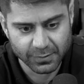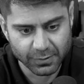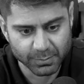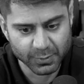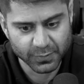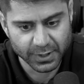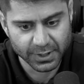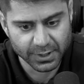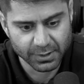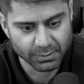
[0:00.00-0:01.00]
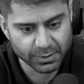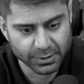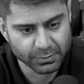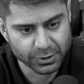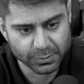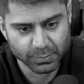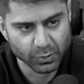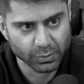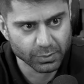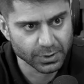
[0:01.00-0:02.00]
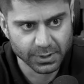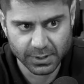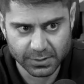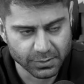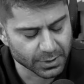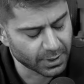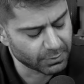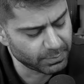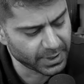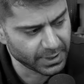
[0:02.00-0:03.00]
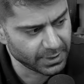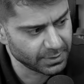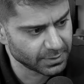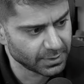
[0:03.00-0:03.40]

como eu falei, eu lido de boa, né? Só quero o bem.